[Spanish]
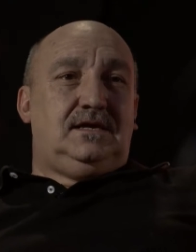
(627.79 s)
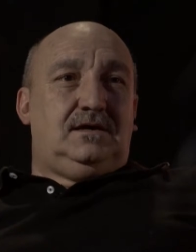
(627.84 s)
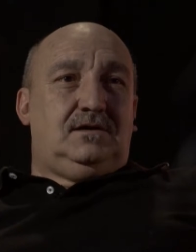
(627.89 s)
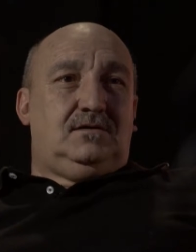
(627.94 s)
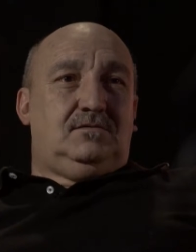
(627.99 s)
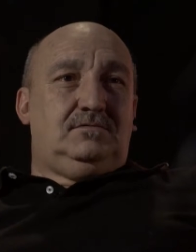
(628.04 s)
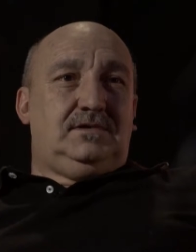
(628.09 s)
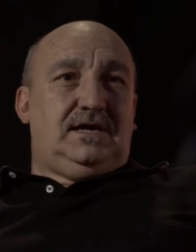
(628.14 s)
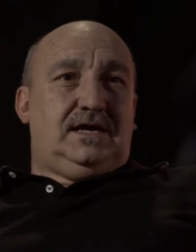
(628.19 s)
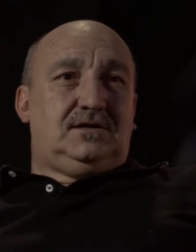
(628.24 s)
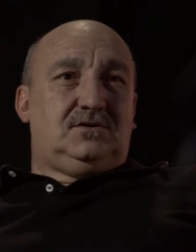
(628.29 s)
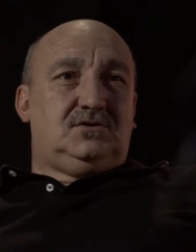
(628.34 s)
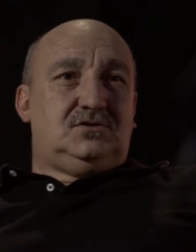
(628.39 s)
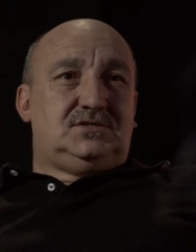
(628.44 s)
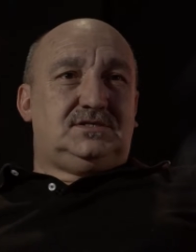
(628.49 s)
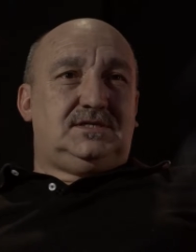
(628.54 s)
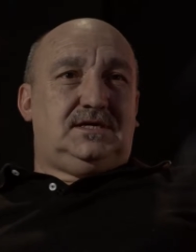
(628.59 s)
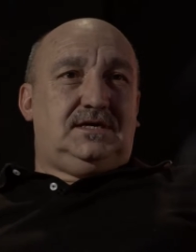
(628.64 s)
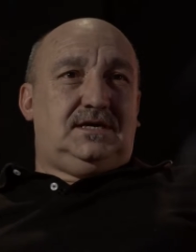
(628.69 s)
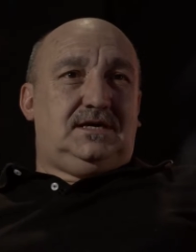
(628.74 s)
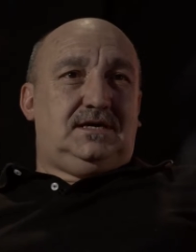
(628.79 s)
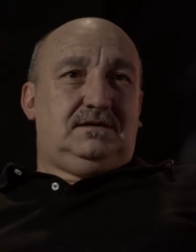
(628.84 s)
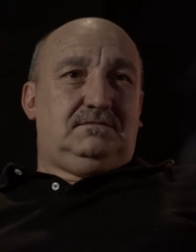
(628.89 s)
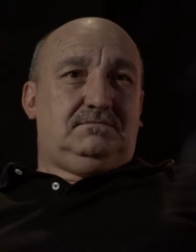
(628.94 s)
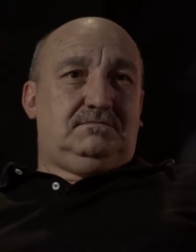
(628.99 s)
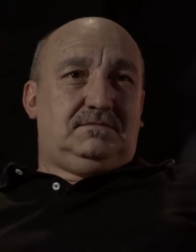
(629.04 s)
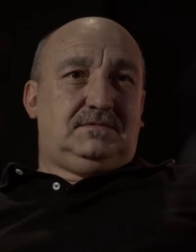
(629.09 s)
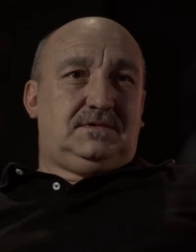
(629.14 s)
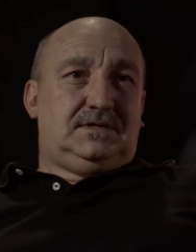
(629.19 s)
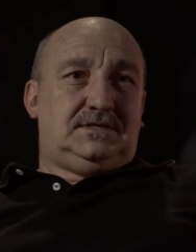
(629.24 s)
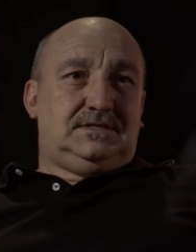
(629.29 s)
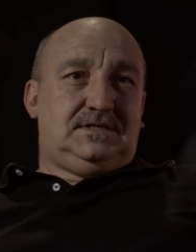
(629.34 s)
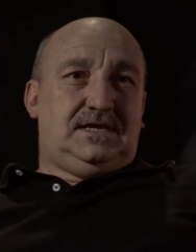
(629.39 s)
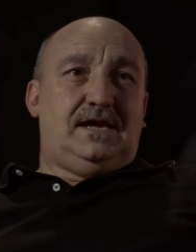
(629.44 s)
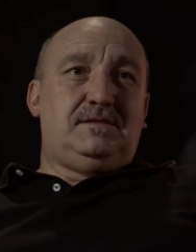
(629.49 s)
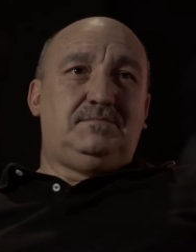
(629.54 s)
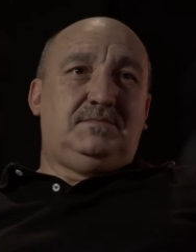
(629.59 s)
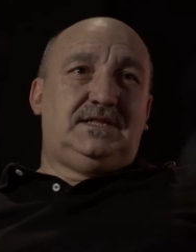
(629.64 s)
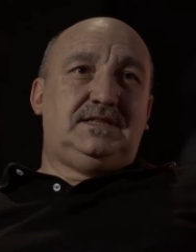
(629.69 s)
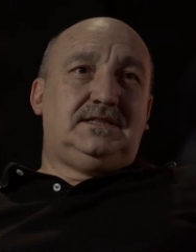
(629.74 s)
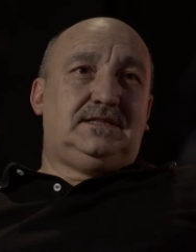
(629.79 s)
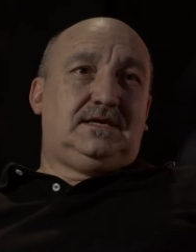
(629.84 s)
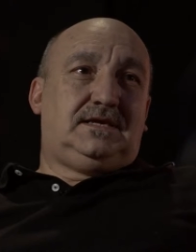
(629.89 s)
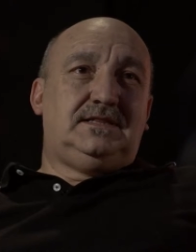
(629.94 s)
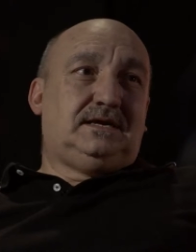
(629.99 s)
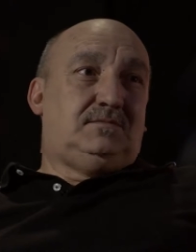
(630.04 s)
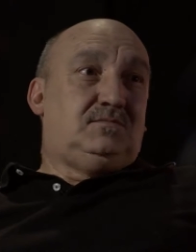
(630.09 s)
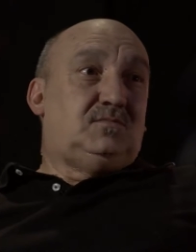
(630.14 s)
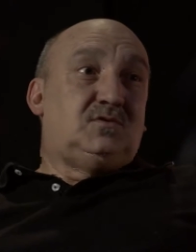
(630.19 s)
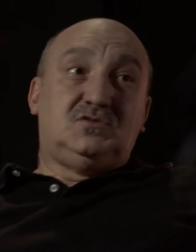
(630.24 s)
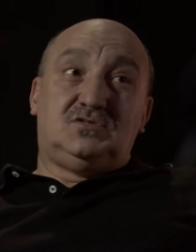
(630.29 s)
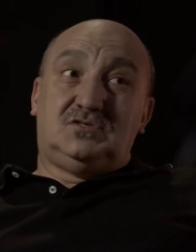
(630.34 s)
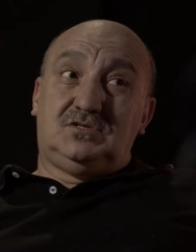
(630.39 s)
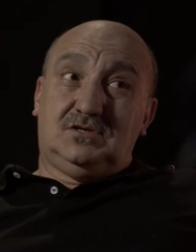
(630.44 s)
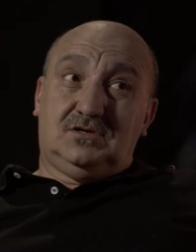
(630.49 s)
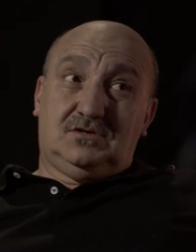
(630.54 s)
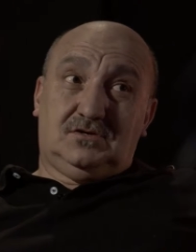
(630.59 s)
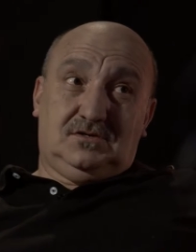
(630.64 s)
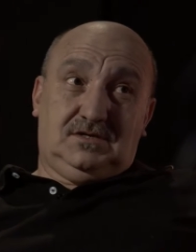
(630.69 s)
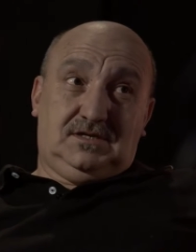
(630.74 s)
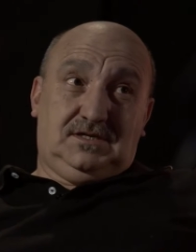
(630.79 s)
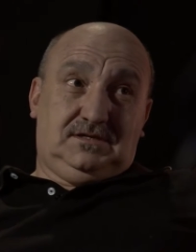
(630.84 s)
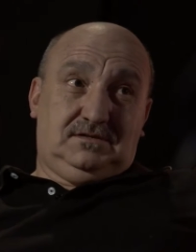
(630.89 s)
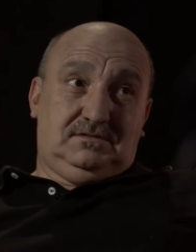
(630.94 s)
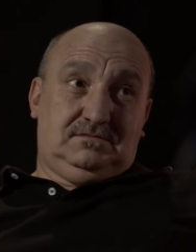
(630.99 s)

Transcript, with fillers: una cosa realmente que emocione,